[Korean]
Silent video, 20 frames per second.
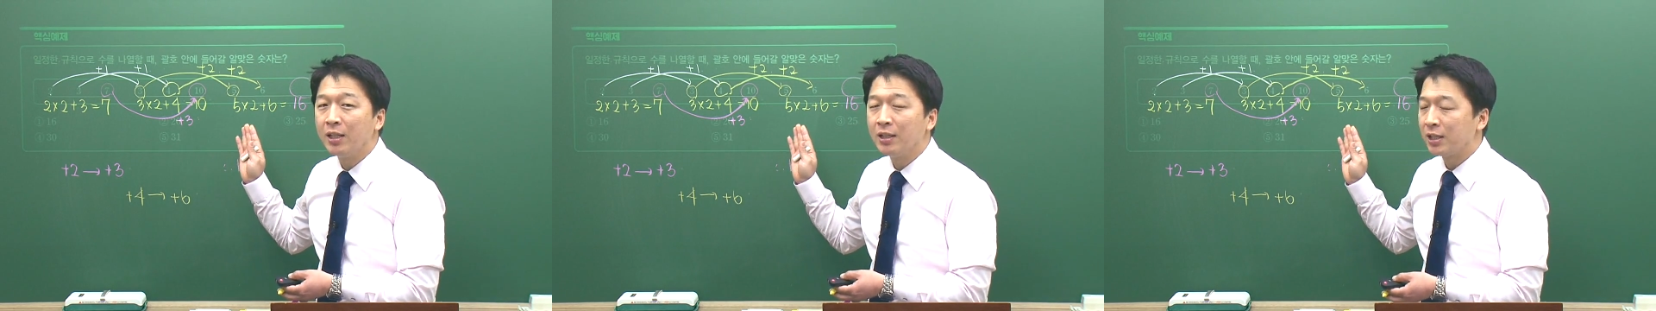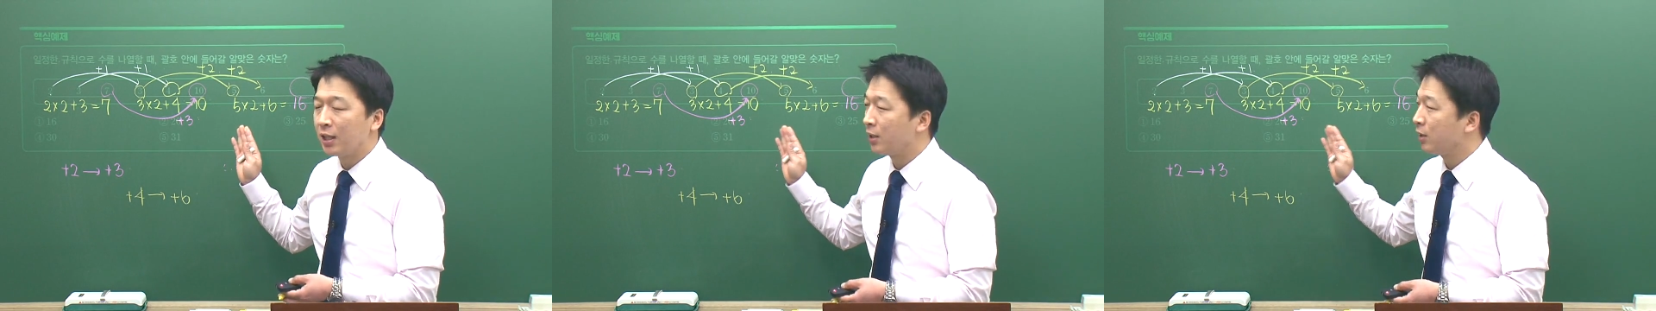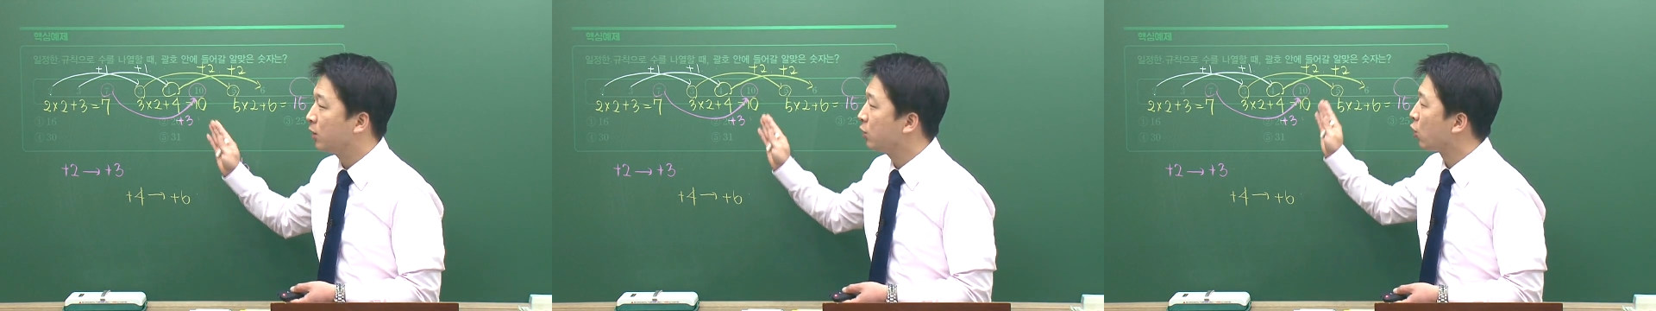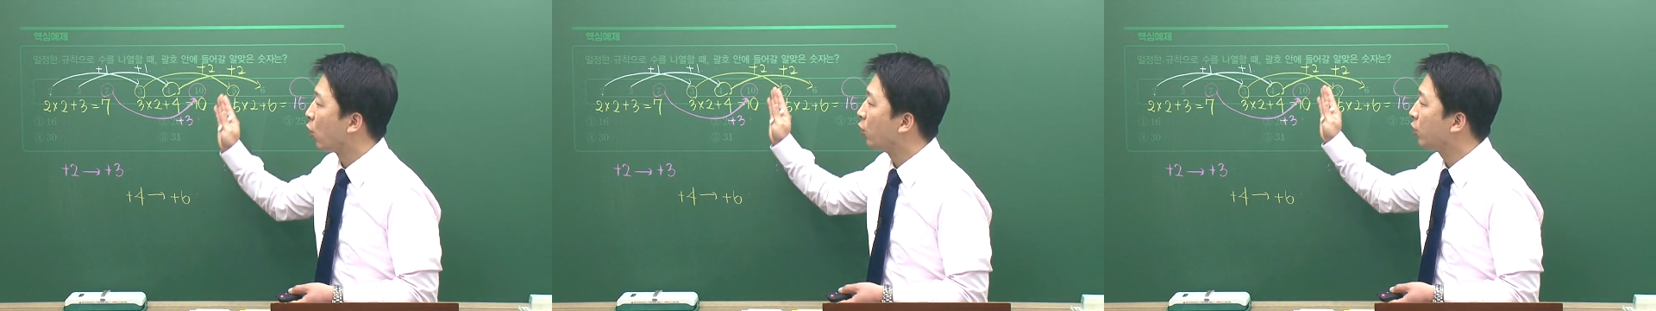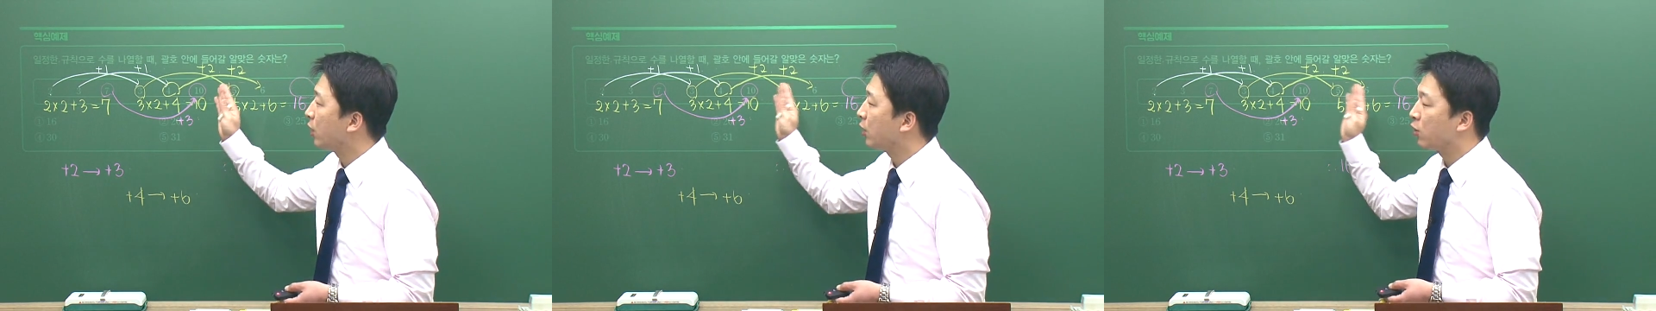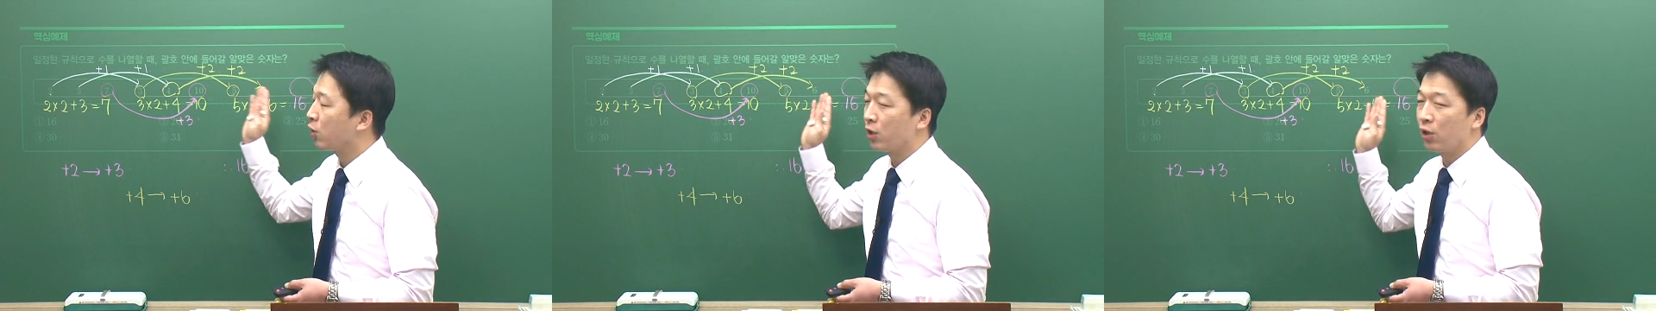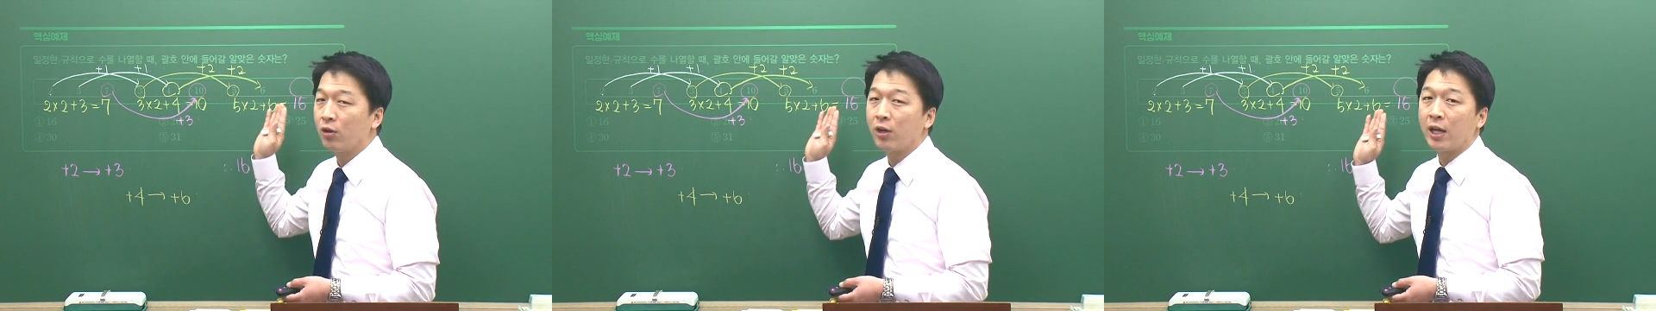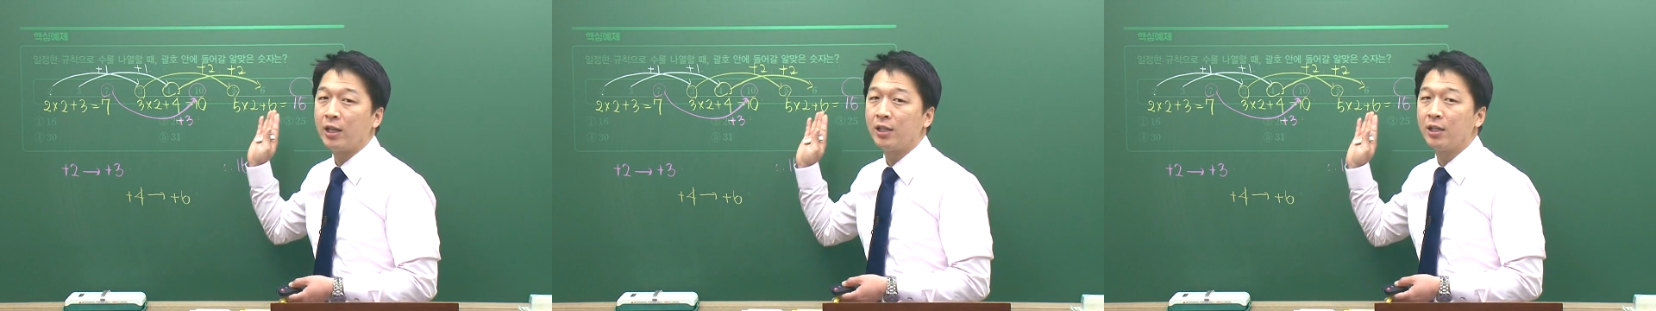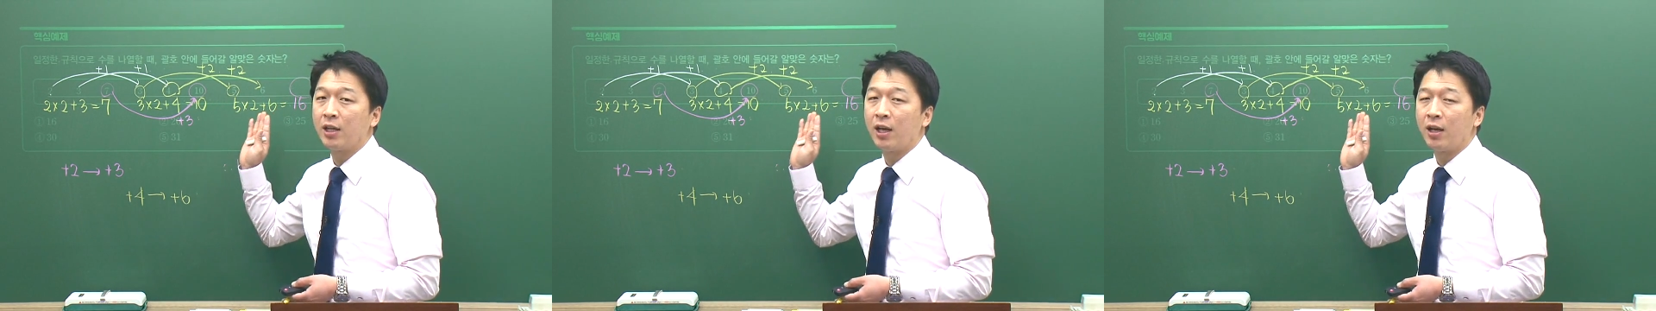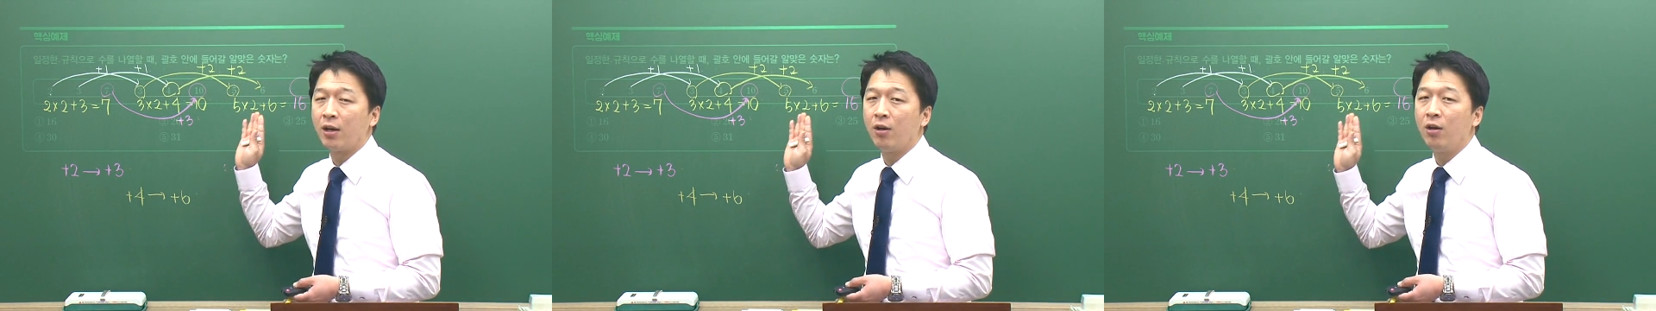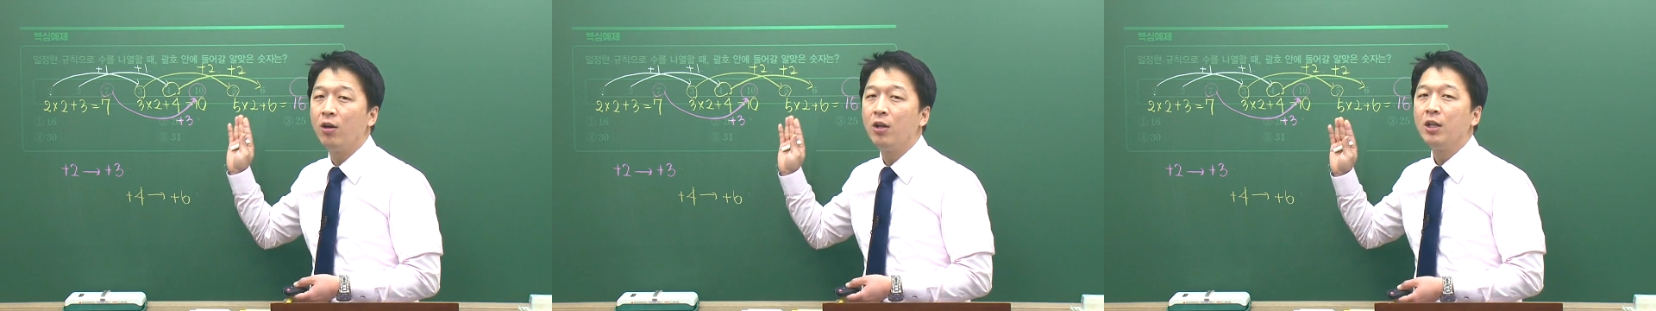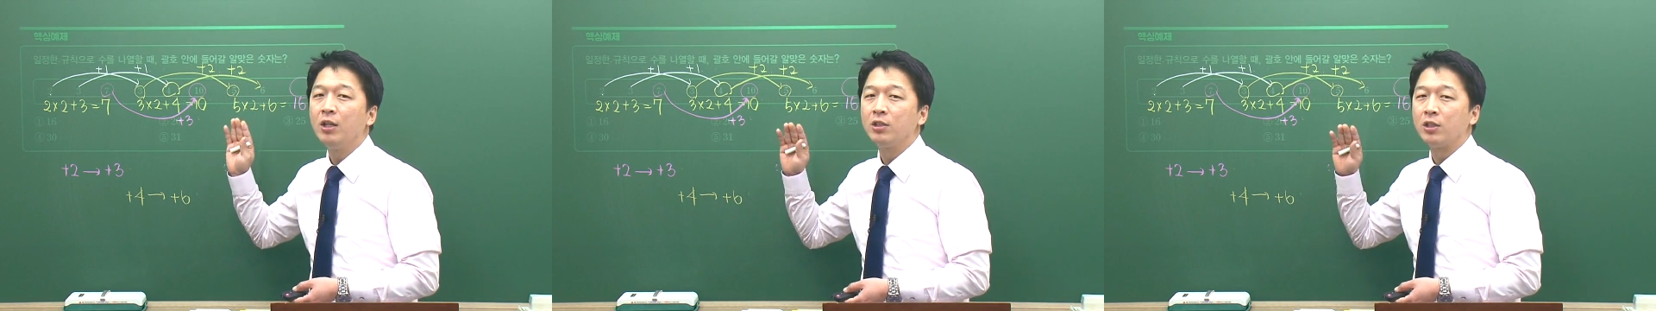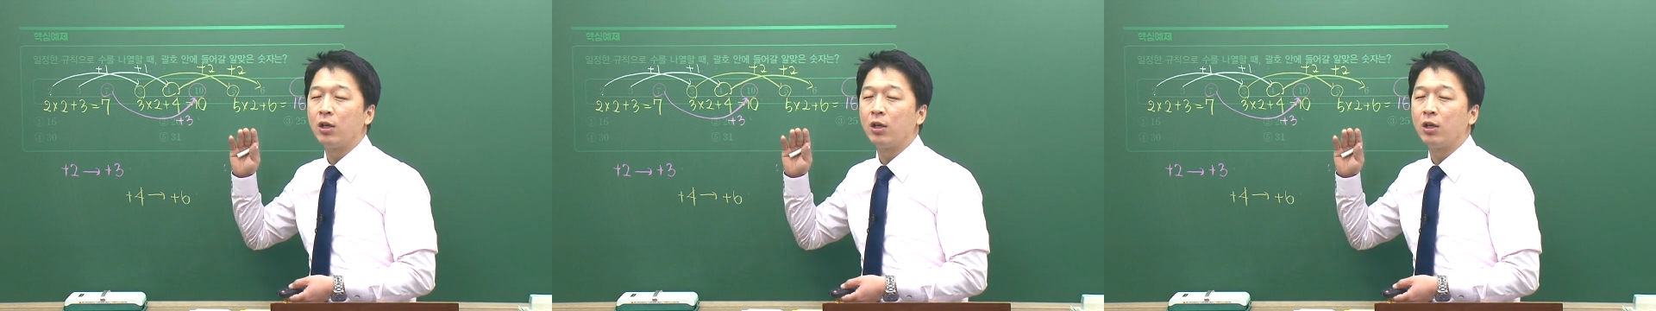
자, 이게 절대적인 건 아니니까요.